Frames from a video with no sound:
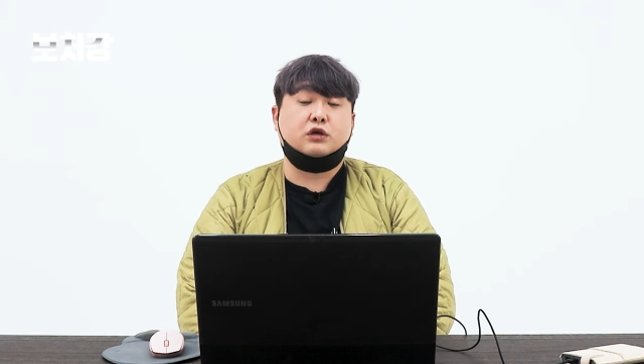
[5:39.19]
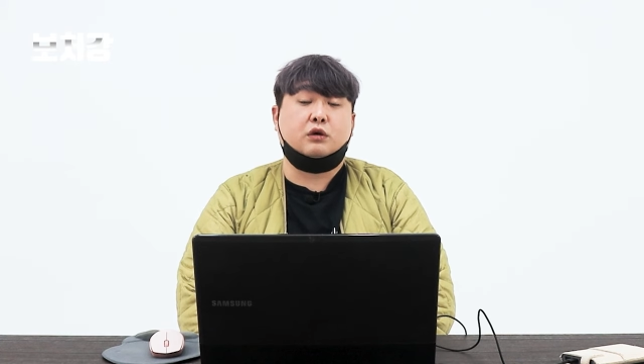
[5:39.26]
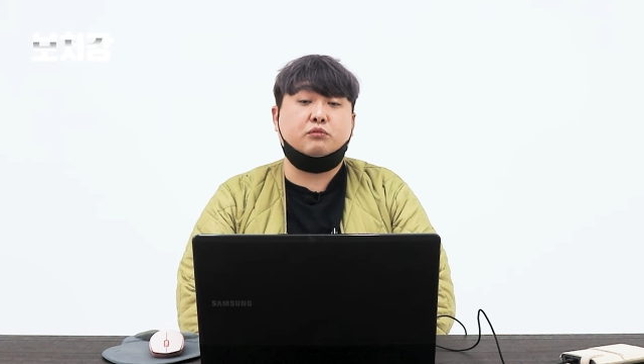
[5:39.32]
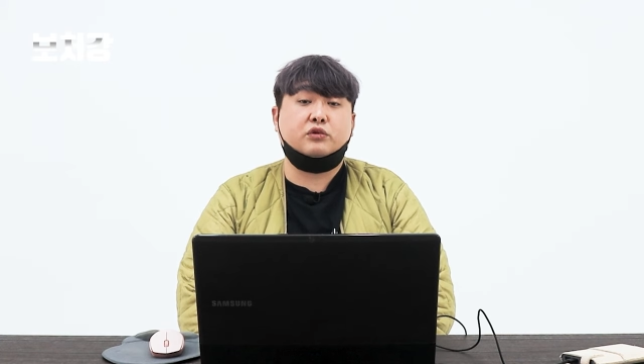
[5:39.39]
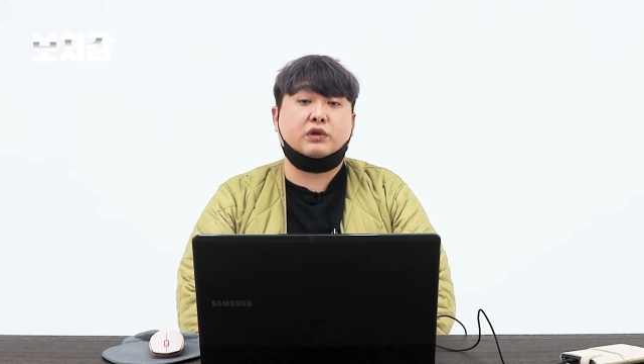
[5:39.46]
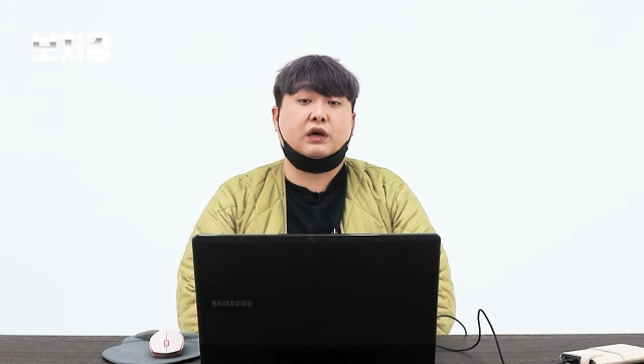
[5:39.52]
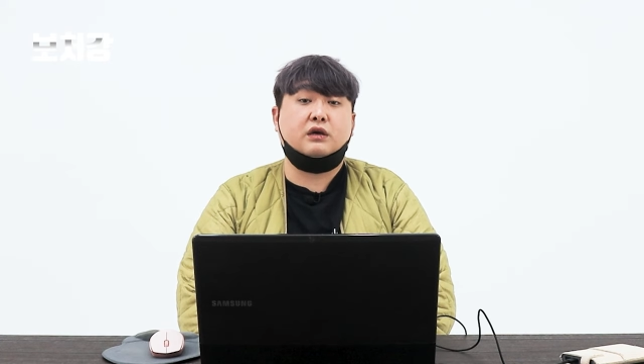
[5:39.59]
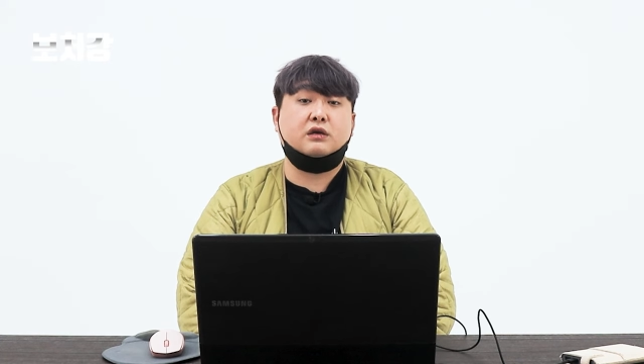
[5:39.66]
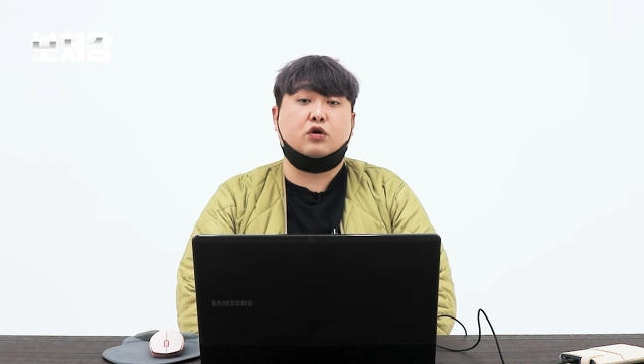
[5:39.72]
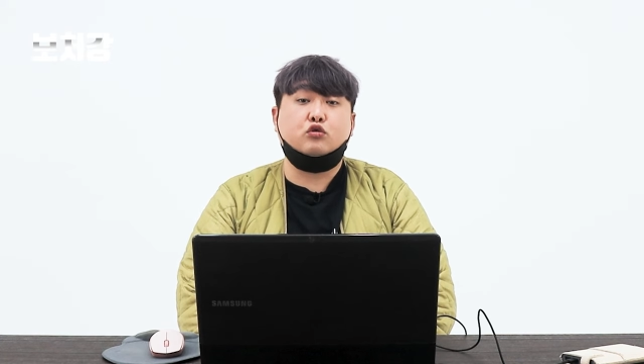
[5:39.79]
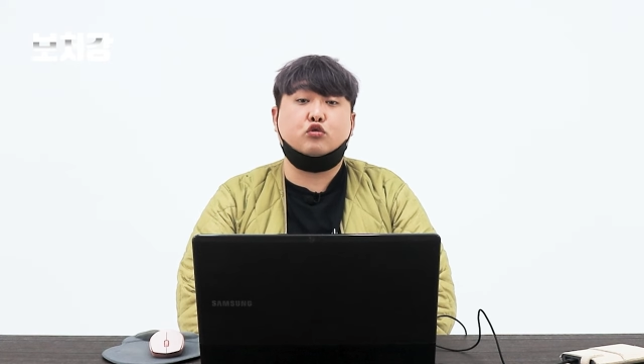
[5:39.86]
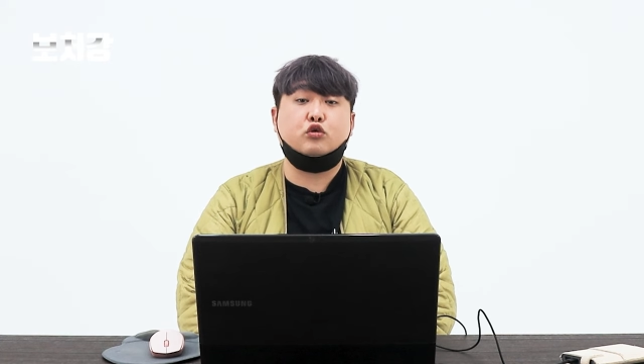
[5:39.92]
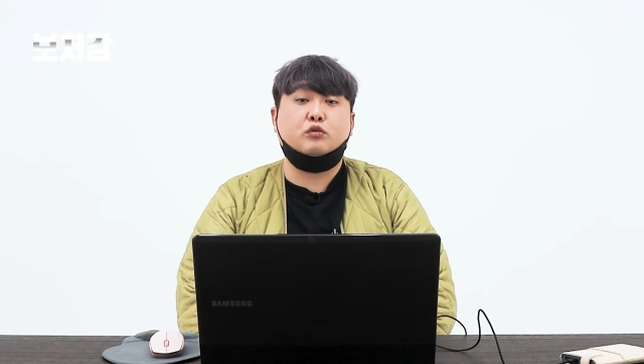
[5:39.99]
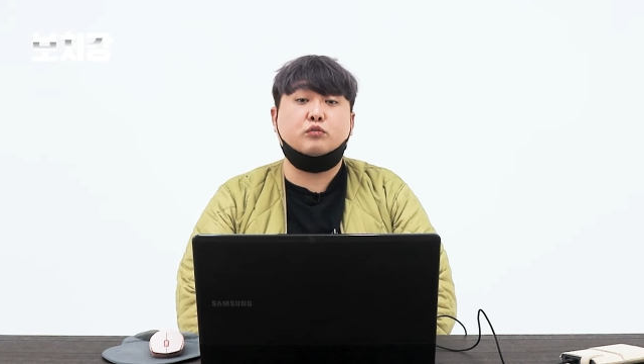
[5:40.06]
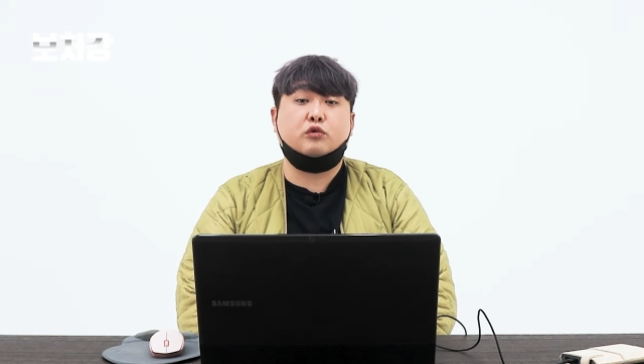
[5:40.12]
전부 다
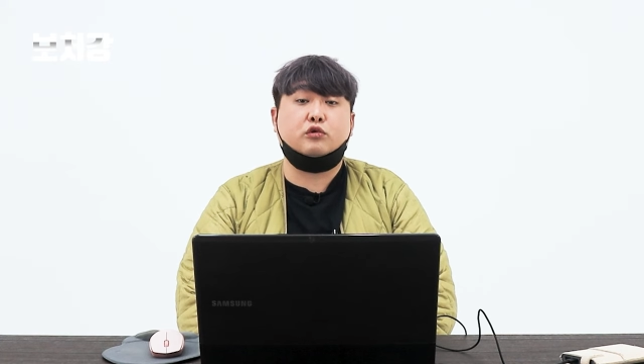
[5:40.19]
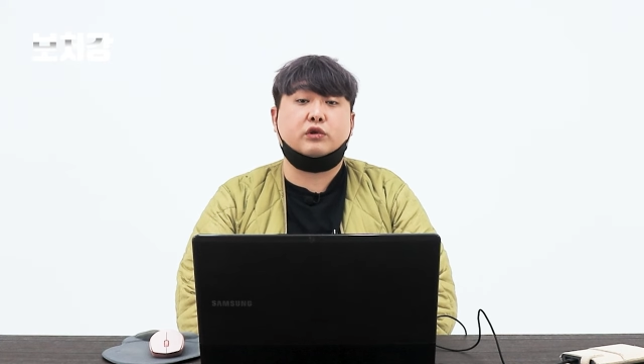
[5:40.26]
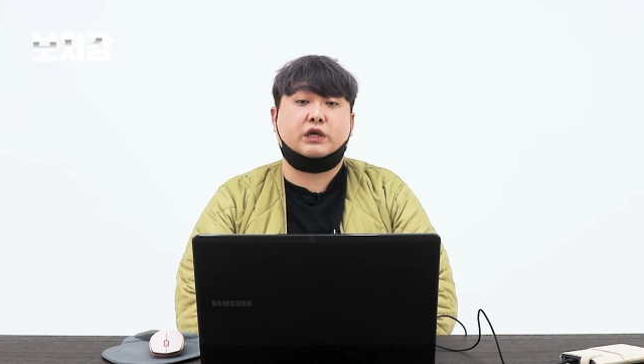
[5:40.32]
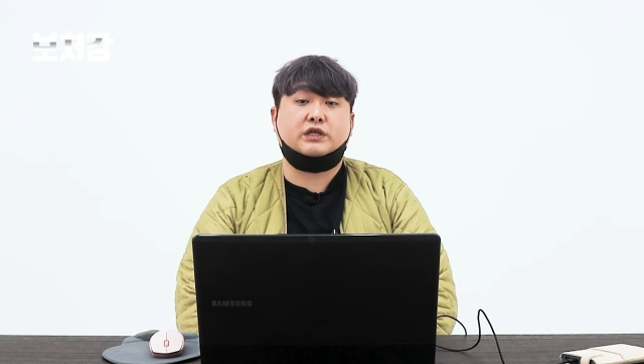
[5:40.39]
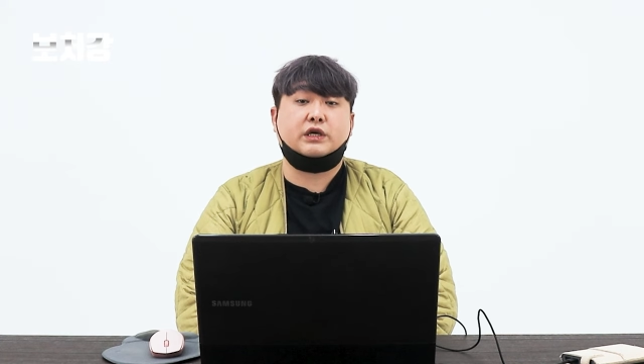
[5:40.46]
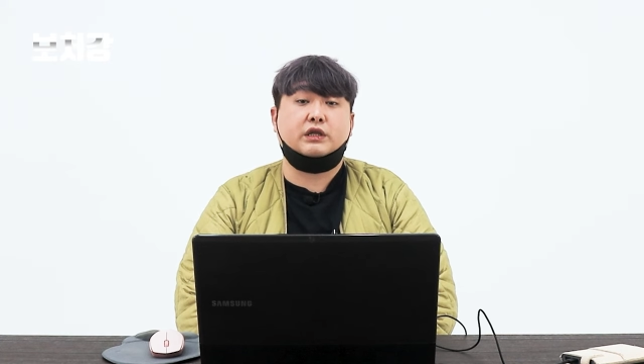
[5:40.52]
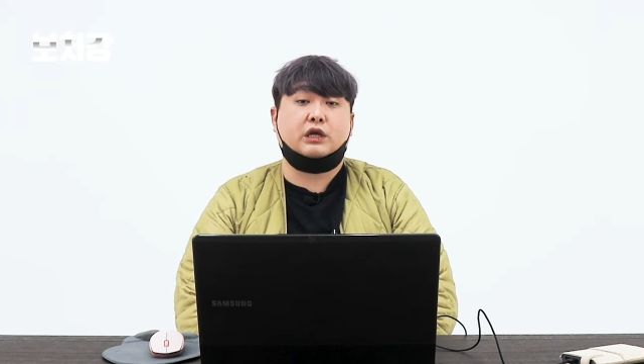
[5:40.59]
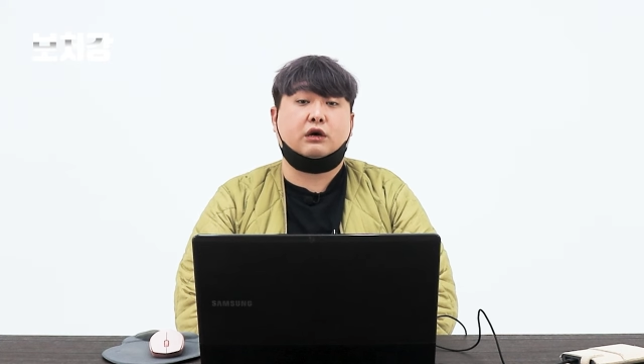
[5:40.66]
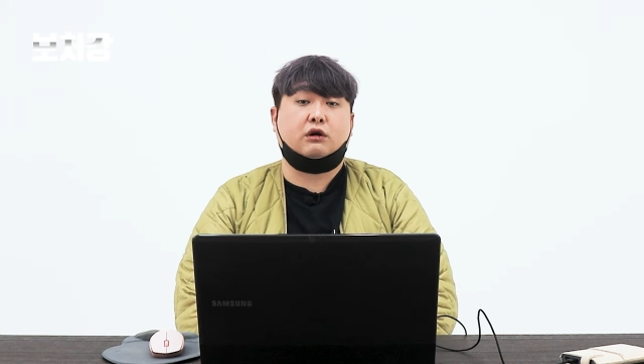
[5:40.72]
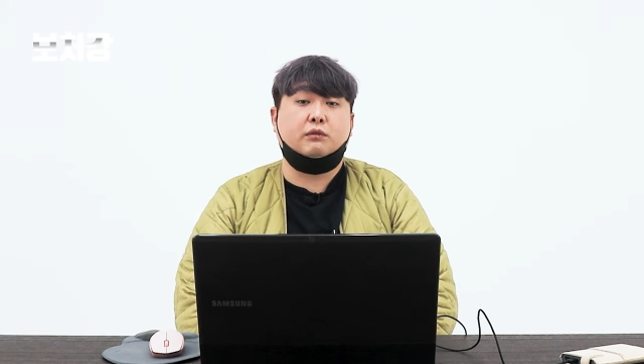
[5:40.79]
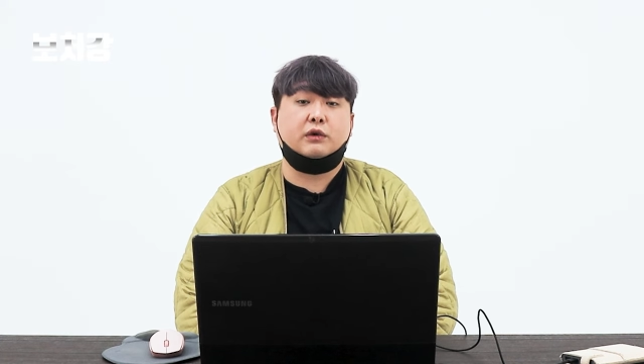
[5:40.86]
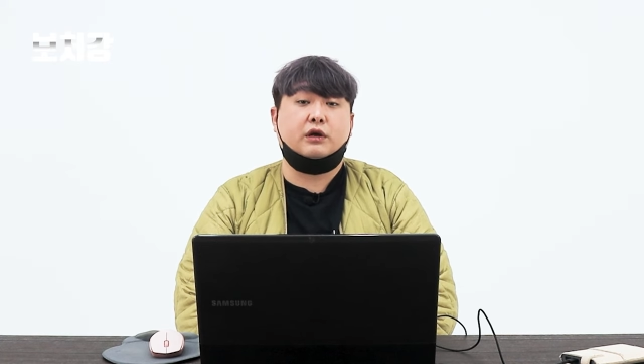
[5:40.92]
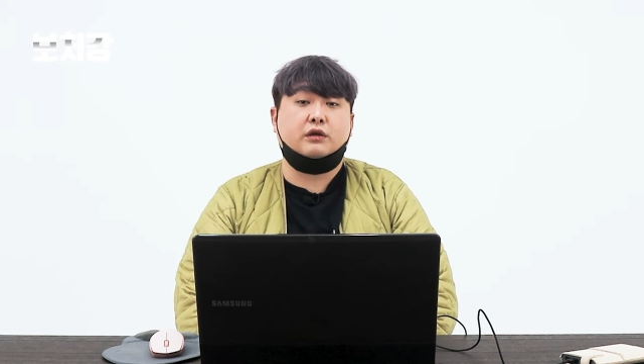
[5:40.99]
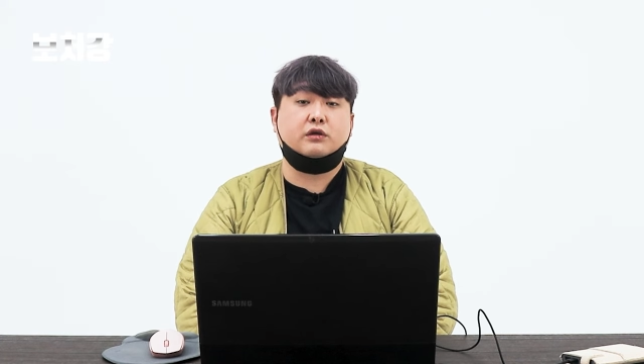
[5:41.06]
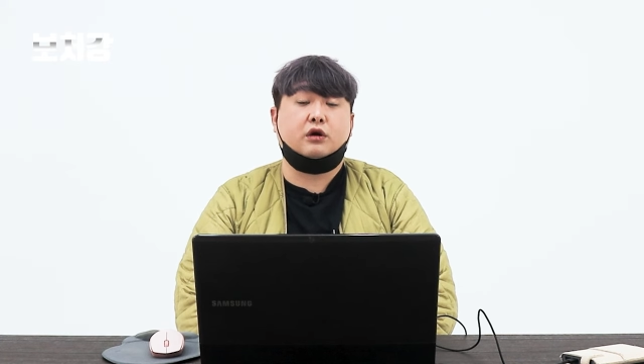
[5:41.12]
전투 휴무로 대체한다고
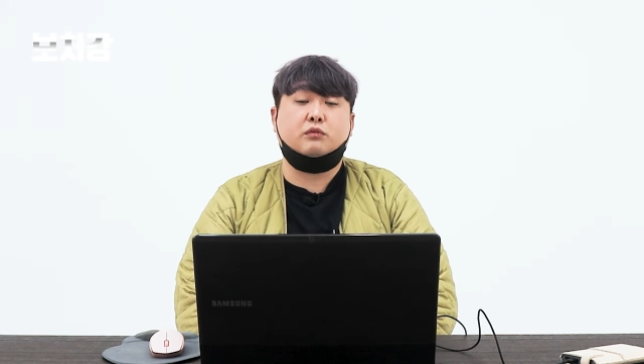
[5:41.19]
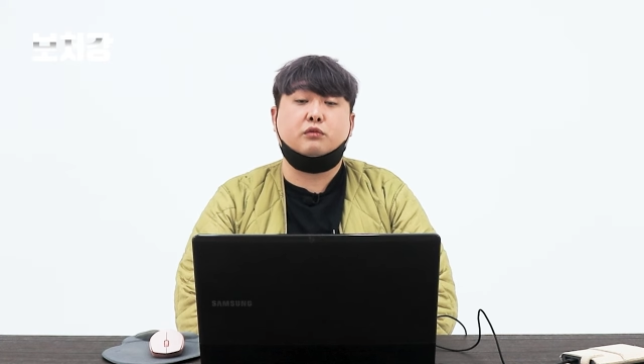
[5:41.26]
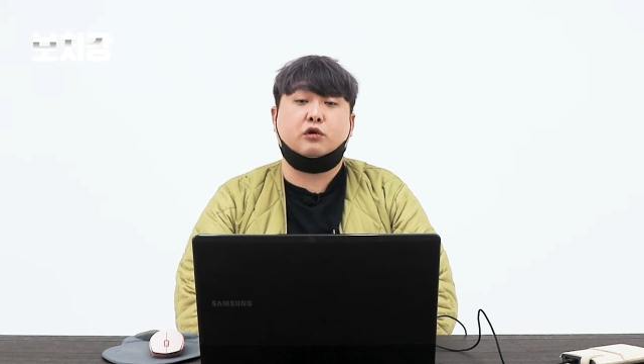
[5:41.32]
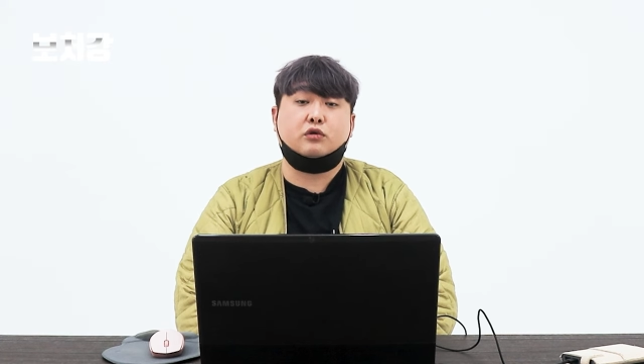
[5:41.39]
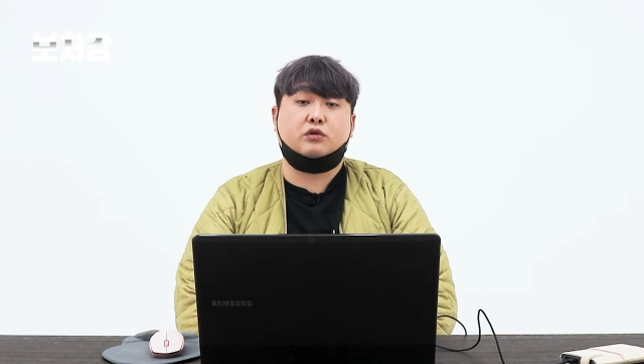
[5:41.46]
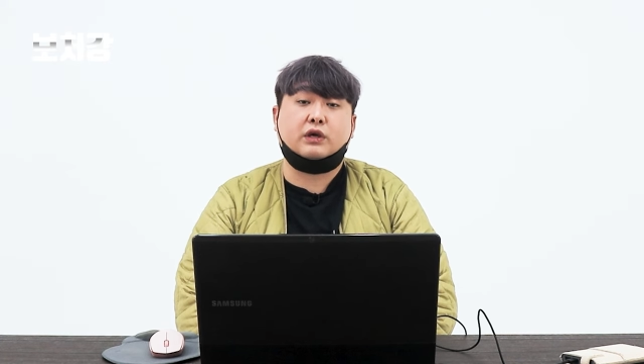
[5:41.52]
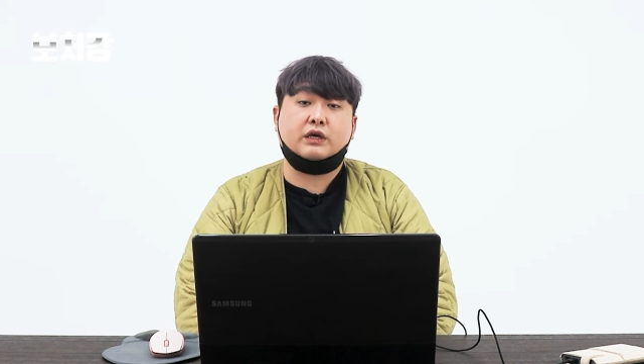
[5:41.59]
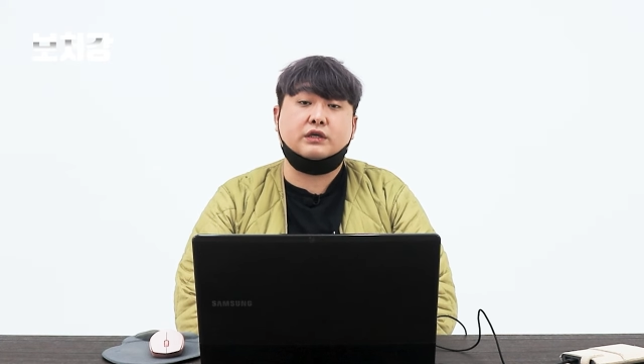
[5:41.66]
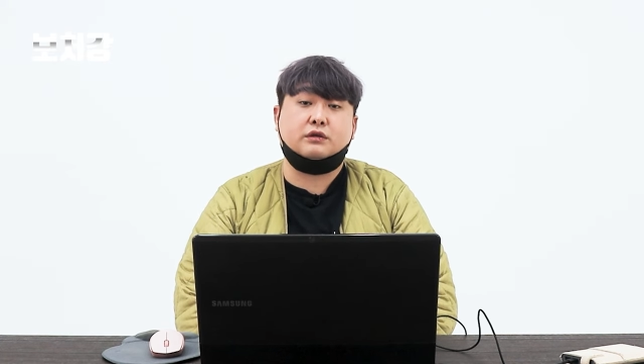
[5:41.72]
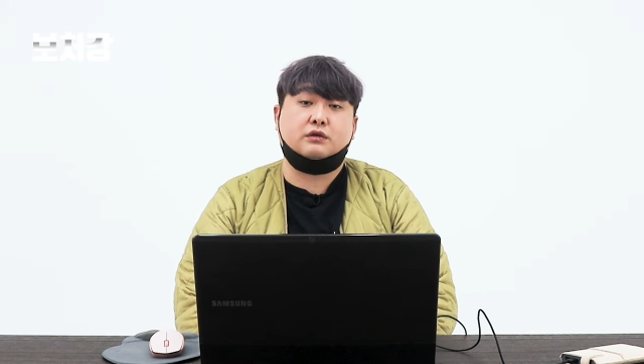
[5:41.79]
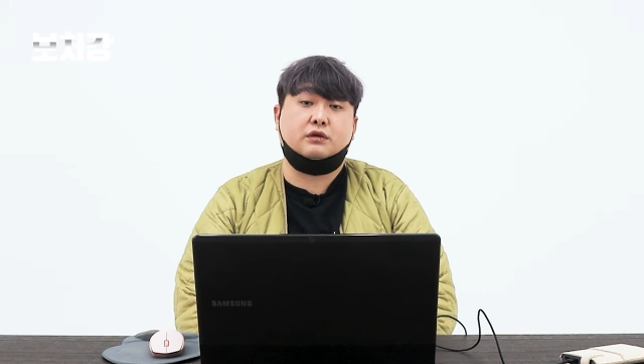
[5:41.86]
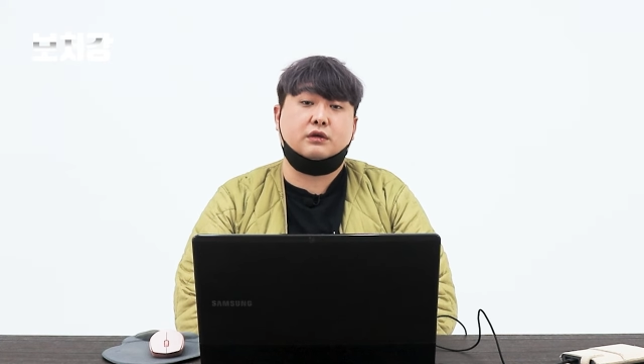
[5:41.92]
하면은 여러분 어떻게 하실